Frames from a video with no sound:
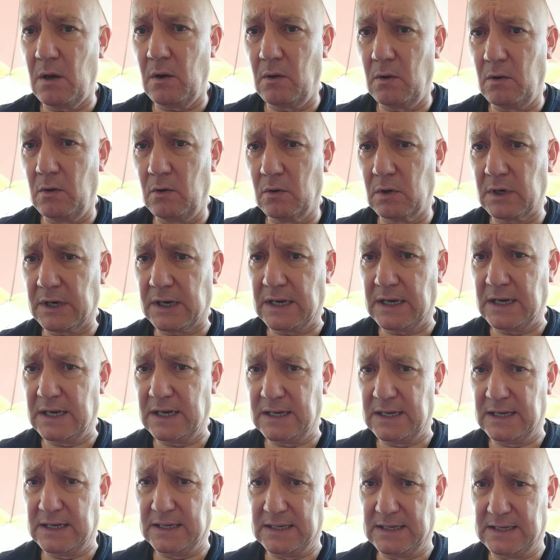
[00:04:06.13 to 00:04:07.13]

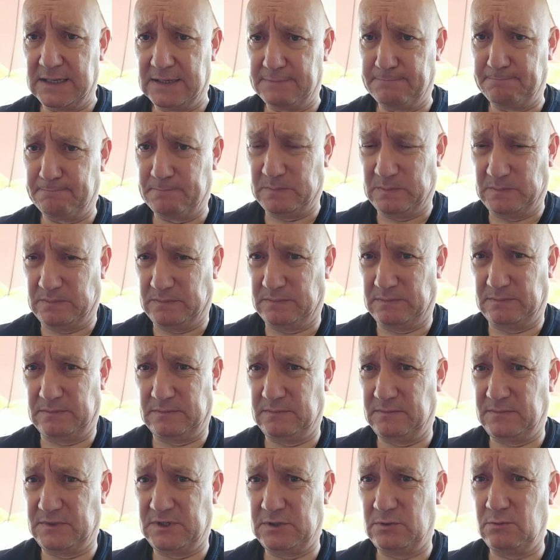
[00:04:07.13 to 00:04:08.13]
Ora
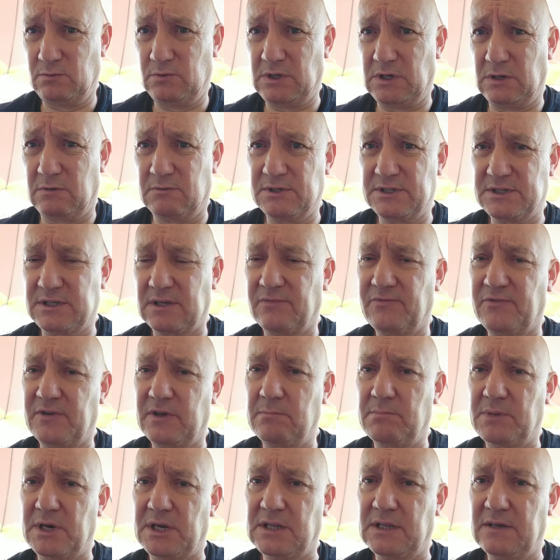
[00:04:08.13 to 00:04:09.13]
c'è tutta questa
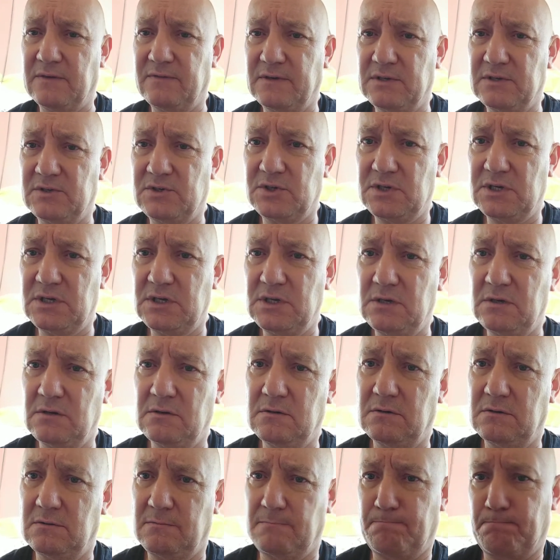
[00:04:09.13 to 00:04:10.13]
febbre da
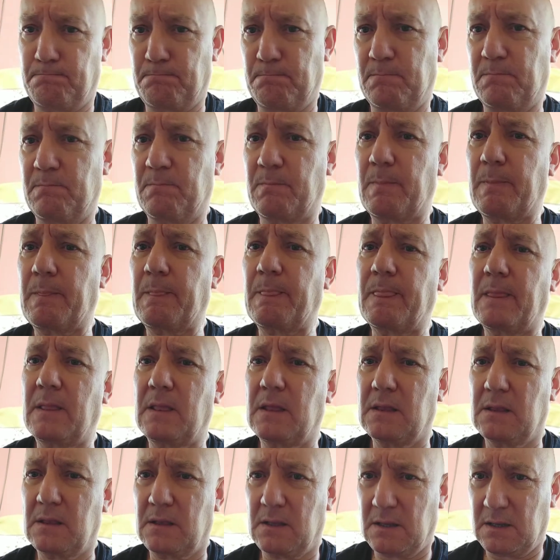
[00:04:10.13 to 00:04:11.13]
vaccino
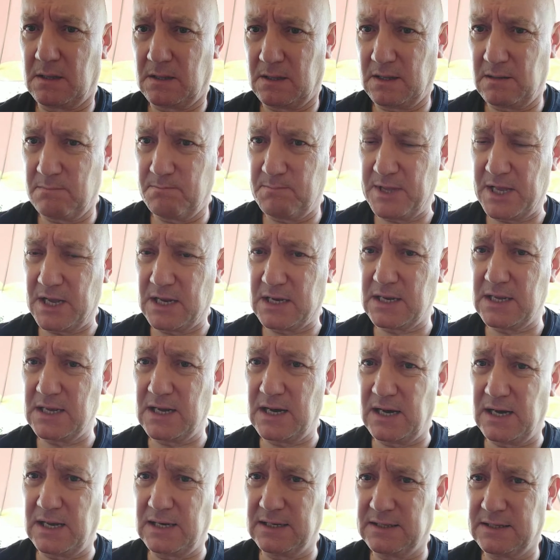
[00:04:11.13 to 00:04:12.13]
nei piani
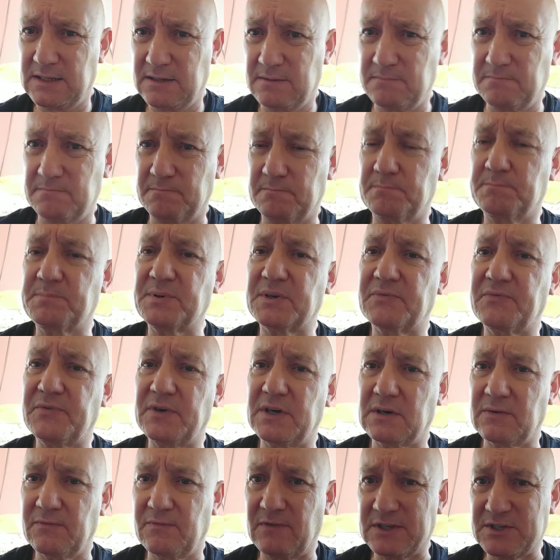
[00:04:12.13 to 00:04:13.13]
alti per
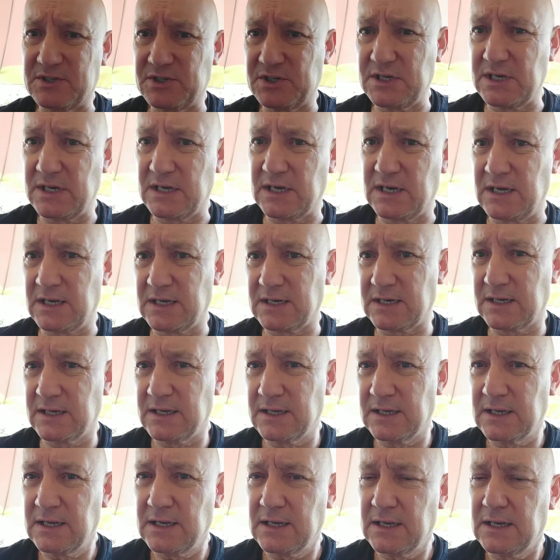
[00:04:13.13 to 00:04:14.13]
far
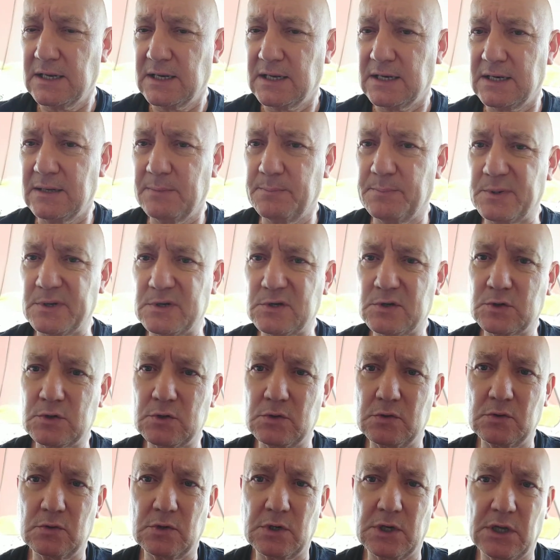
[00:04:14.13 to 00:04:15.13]
vaccinare le
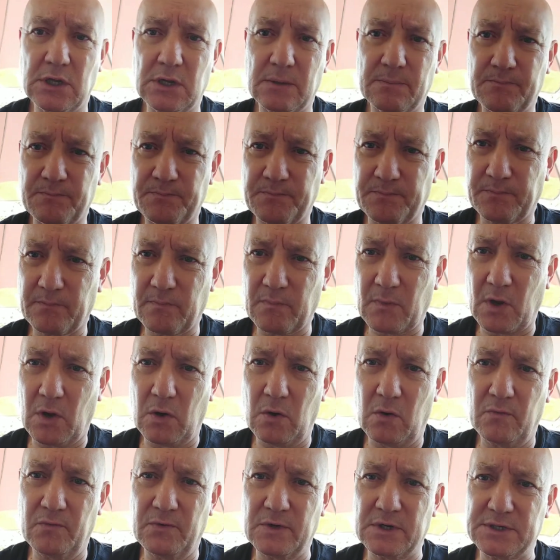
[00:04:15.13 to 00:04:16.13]
persone
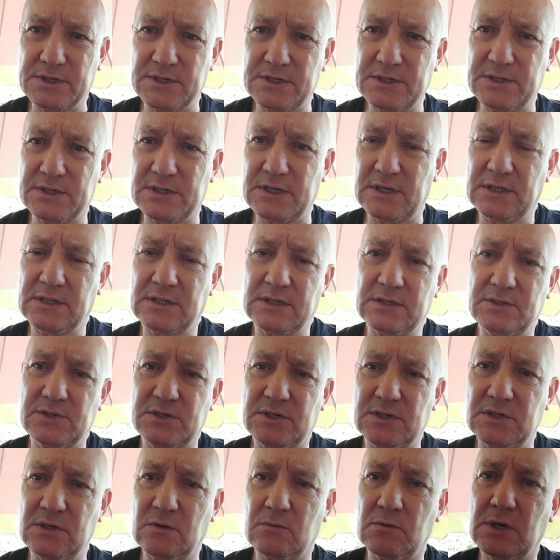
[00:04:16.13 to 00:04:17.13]
over
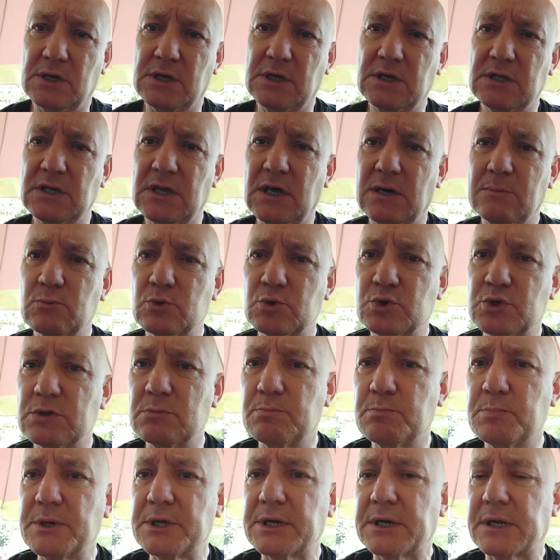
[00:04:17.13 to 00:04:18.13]
65. Chiediamoci
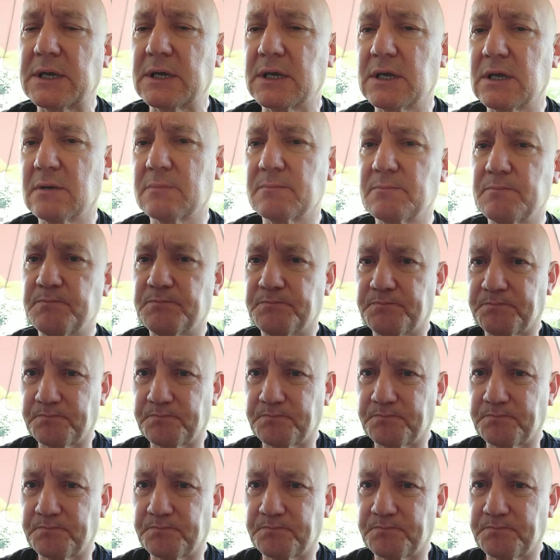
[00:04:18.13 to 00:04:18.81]
perché.